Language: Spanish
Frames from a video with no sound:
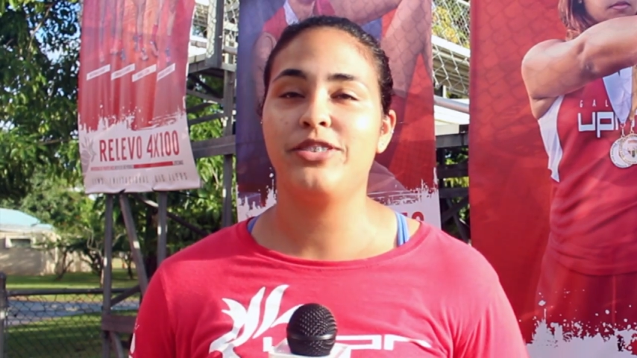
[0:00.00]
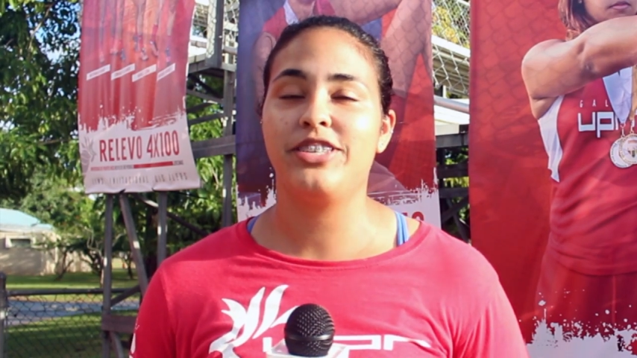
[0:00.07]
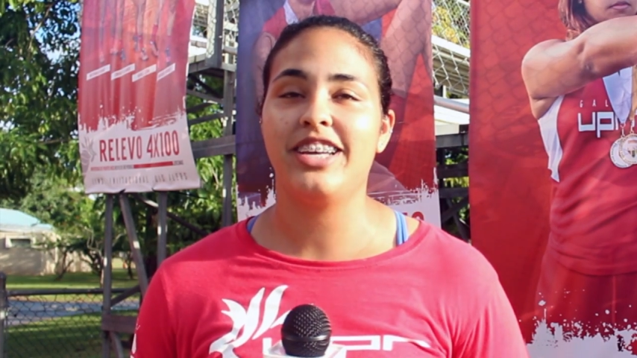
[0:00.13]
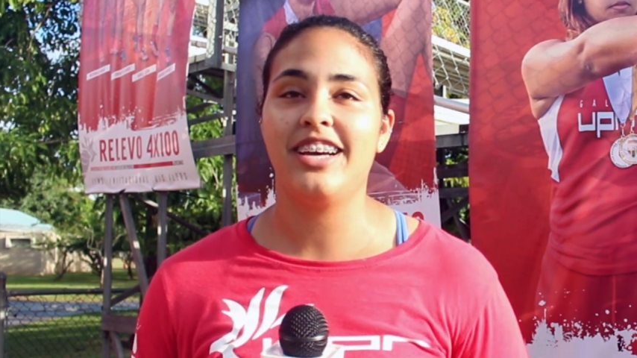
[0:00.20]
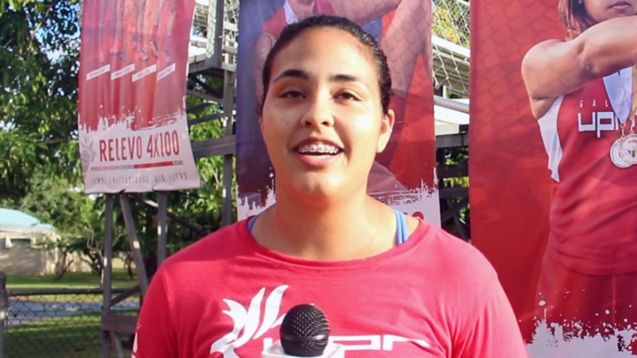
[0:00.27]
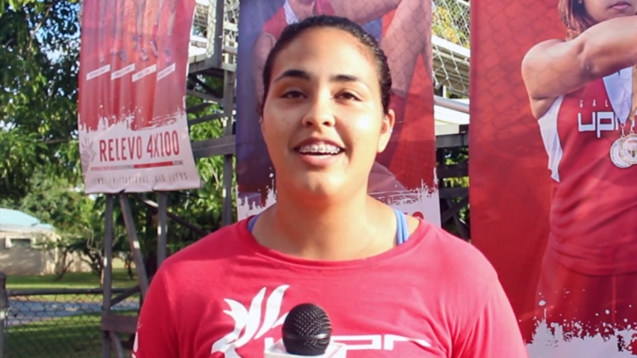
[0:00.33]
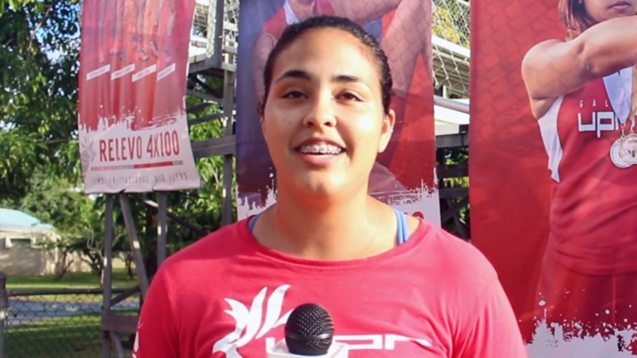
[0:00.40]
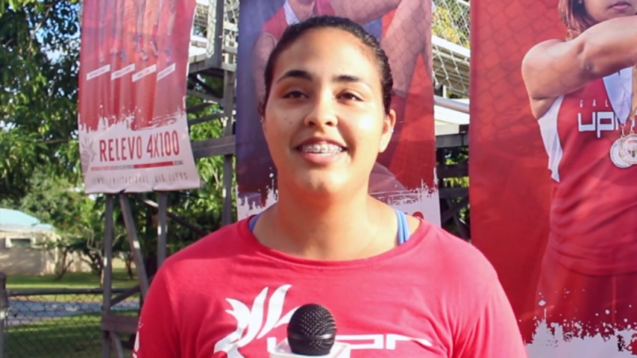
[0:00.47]

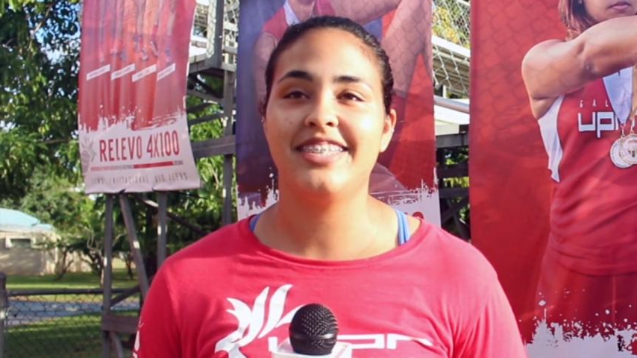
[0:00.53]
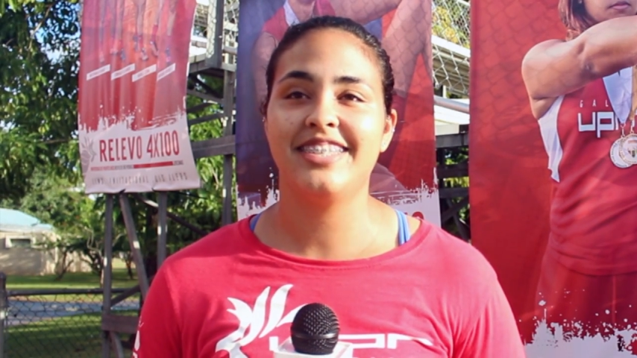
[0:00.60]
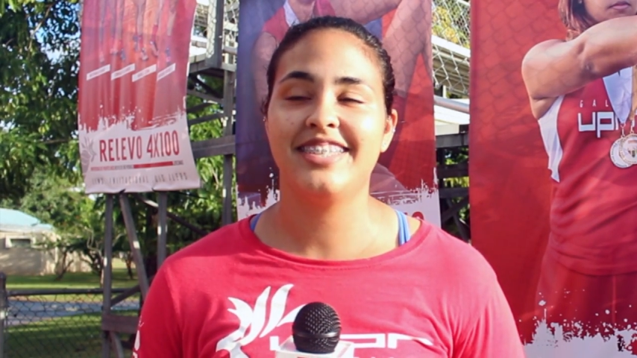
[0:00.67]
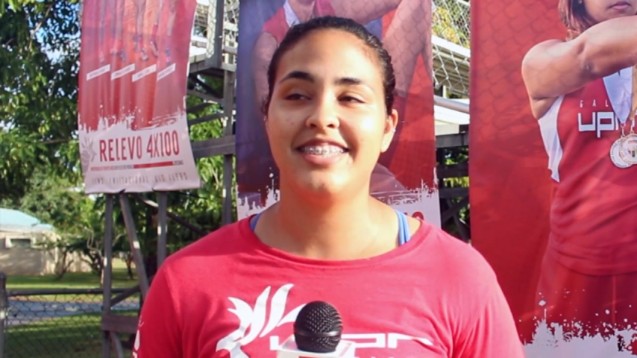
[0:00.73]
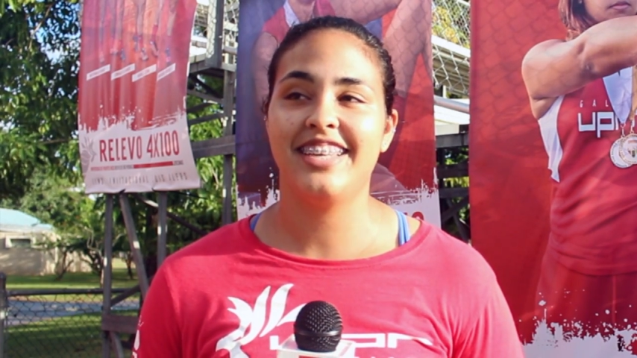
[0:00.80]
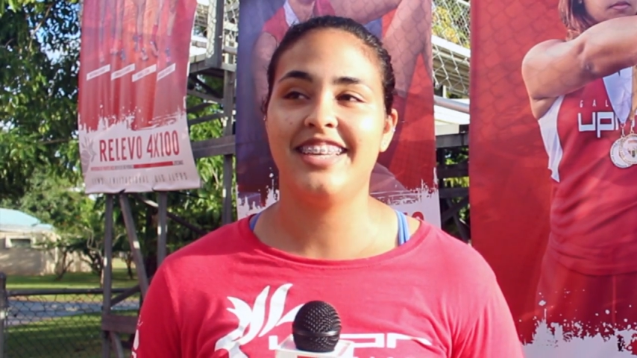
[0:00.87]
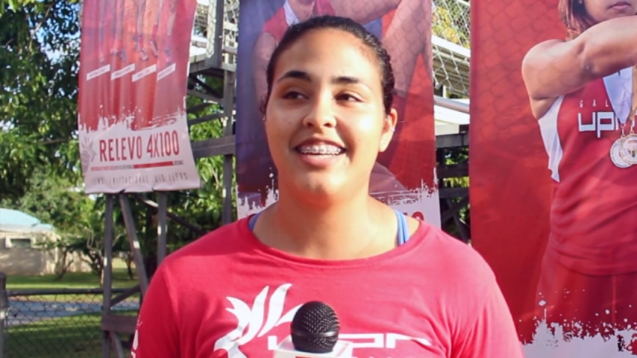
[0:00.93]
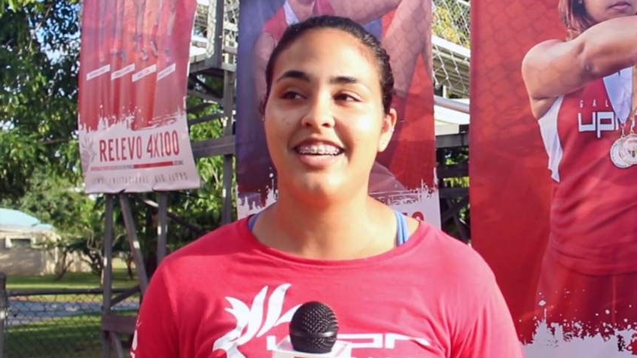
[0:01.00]
mucha
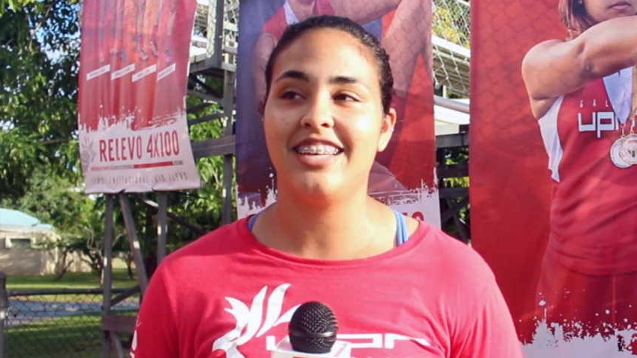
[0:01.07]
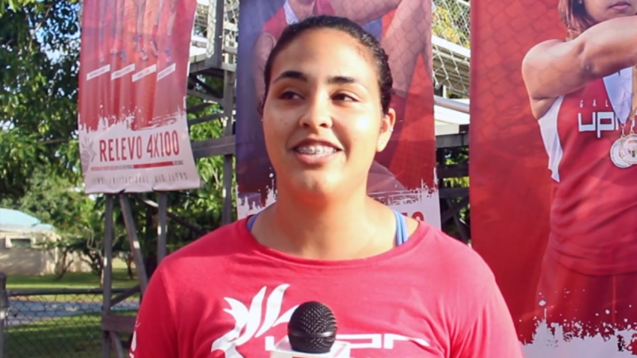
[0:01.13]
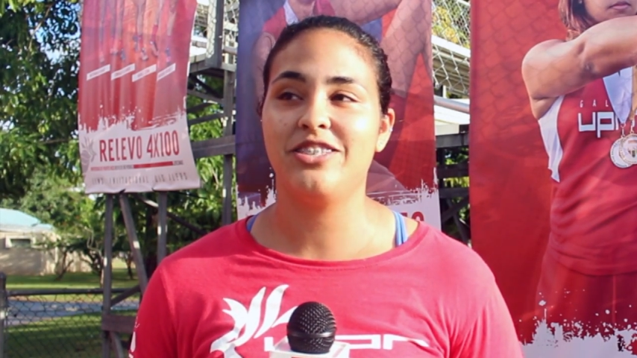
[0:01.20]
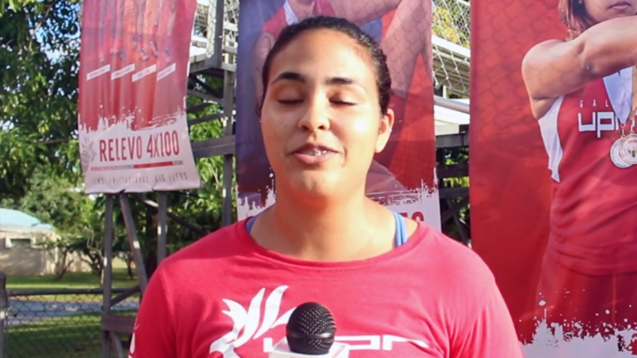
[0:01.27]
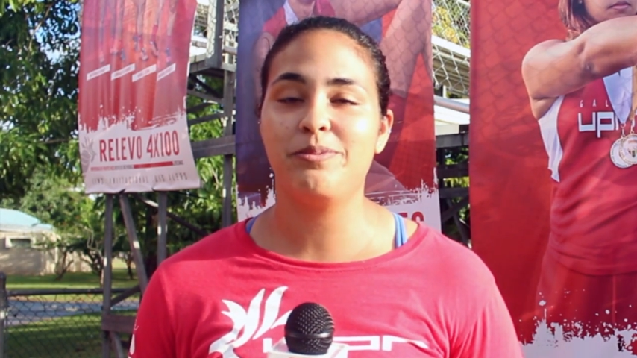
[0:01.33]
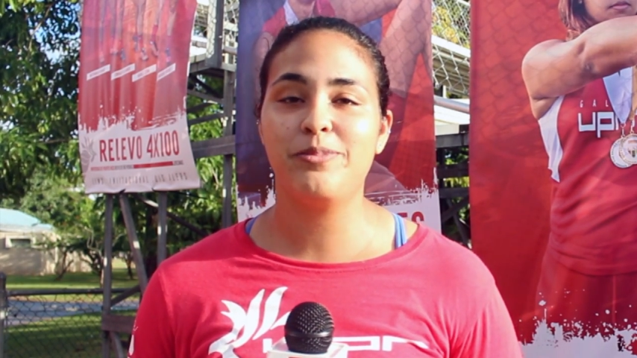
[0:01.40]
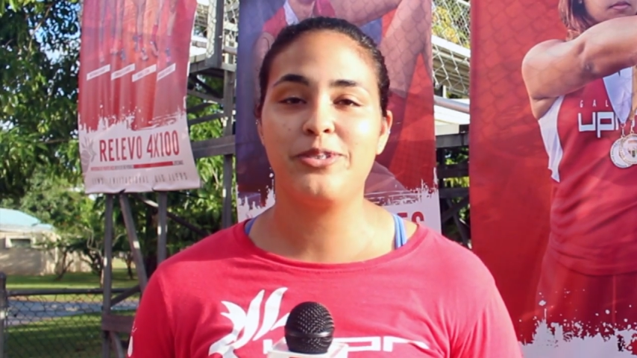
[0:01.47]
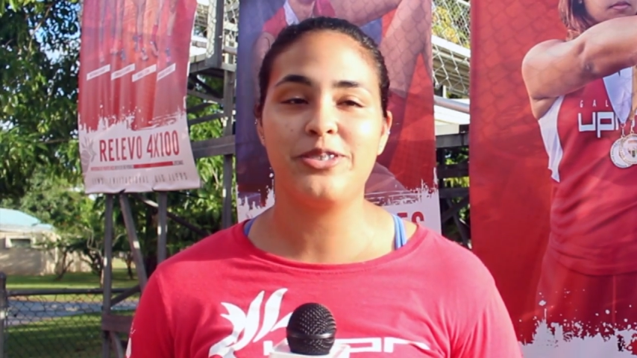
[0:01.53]

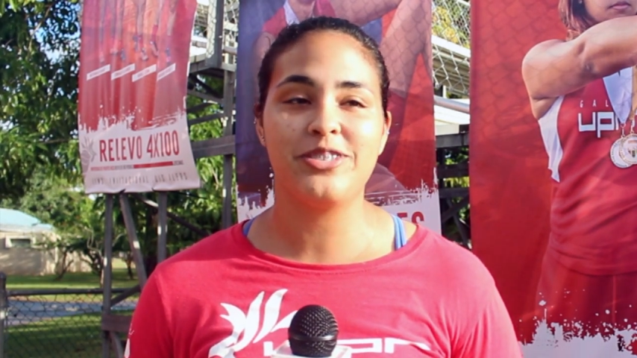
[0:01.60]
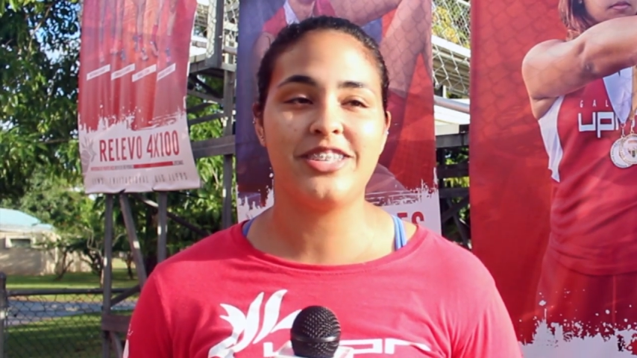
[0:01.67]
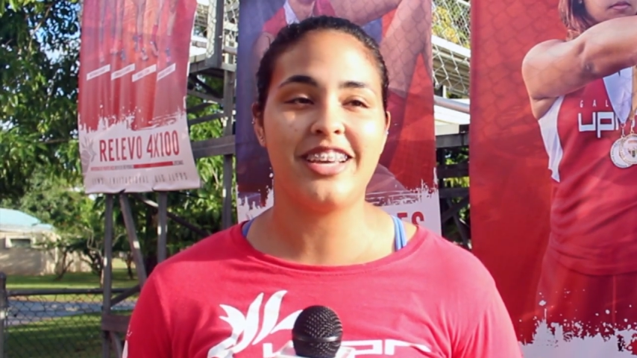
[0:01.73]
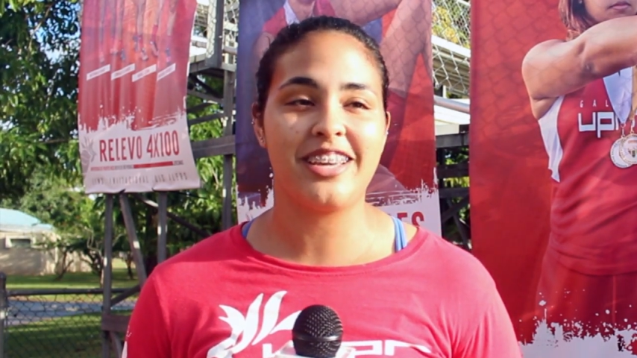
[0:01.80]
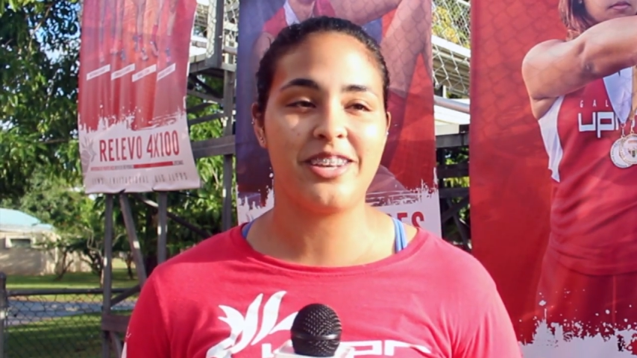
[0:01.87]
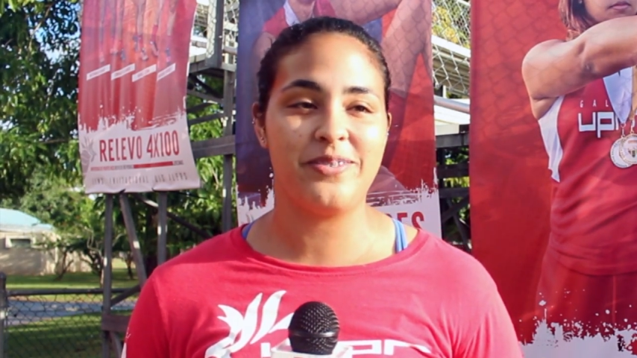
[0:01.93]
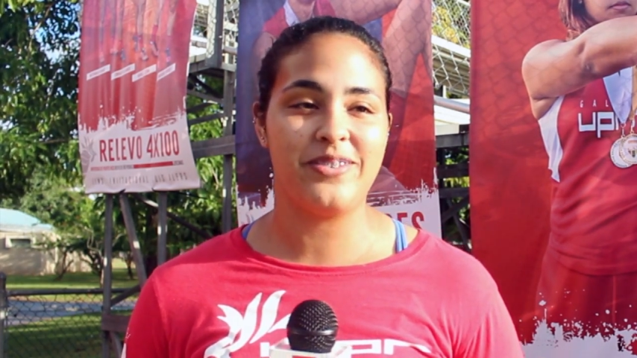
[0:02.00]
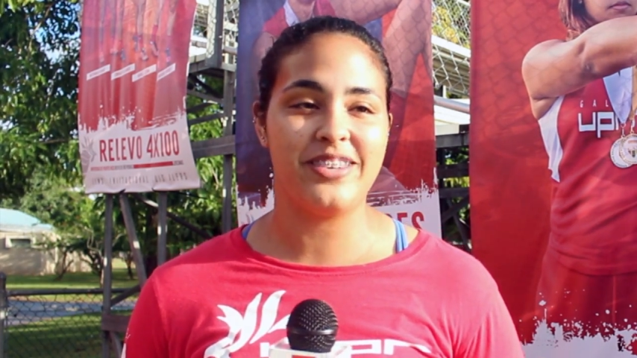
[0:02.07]
dedicación, mucho
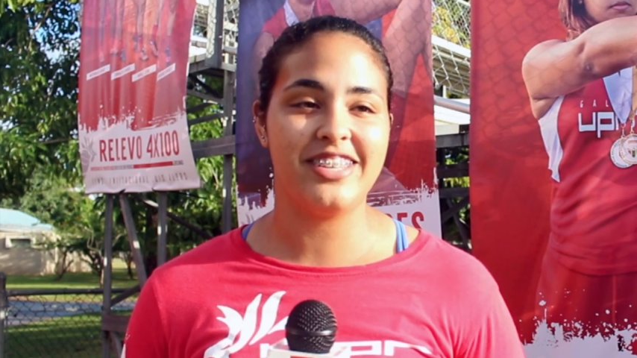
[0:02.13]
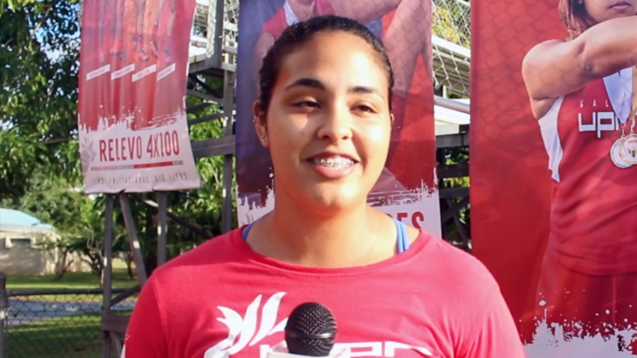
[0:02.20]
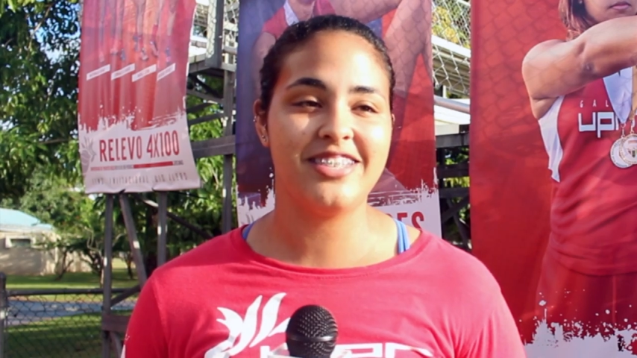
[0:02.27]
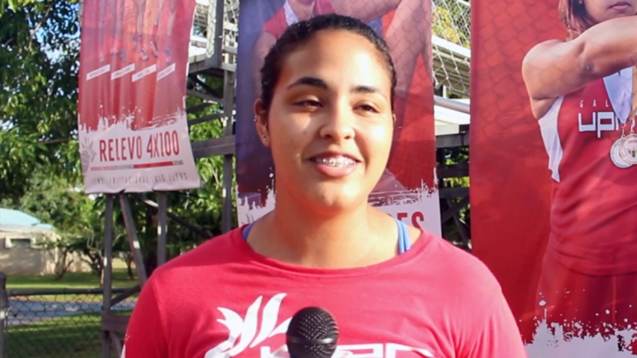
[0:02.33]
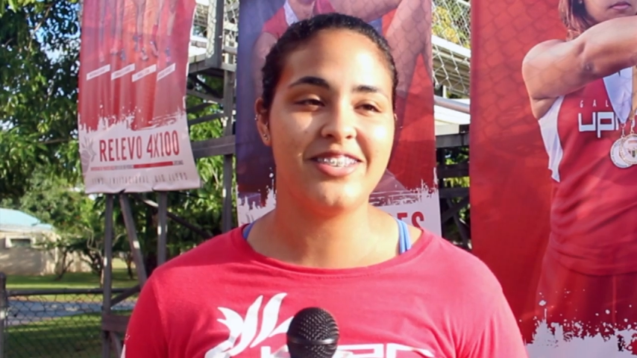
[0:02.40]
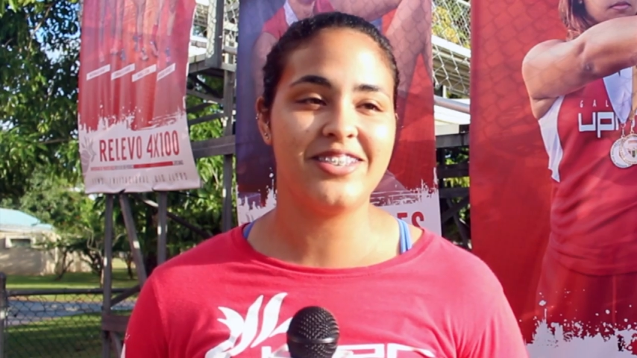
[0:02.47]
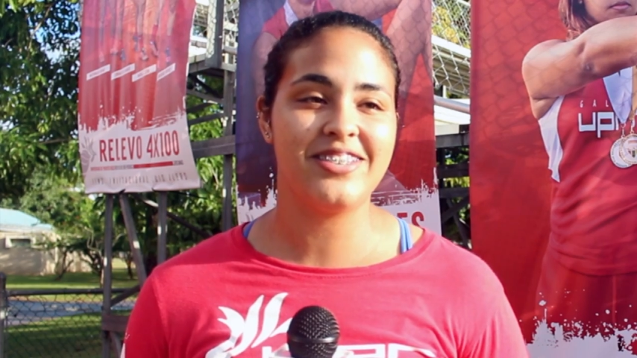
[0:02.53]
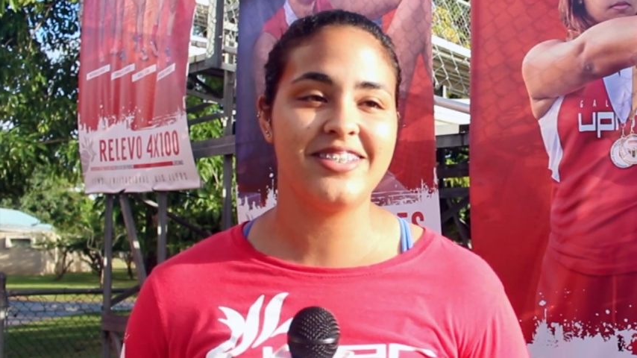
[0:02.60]

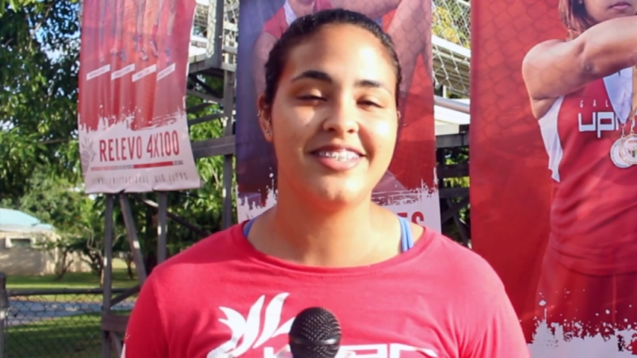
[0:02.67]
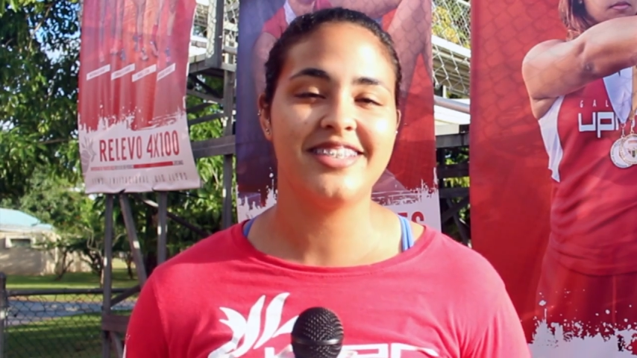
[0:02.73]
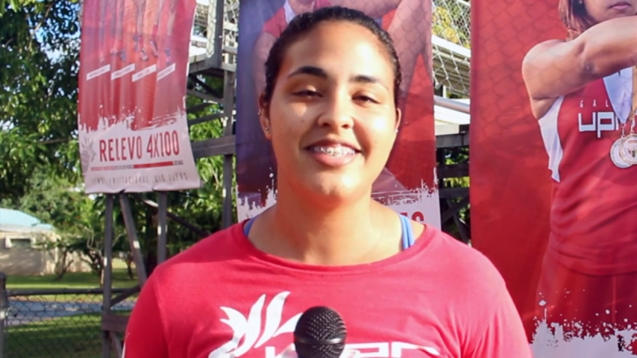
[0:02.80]
sacrificio,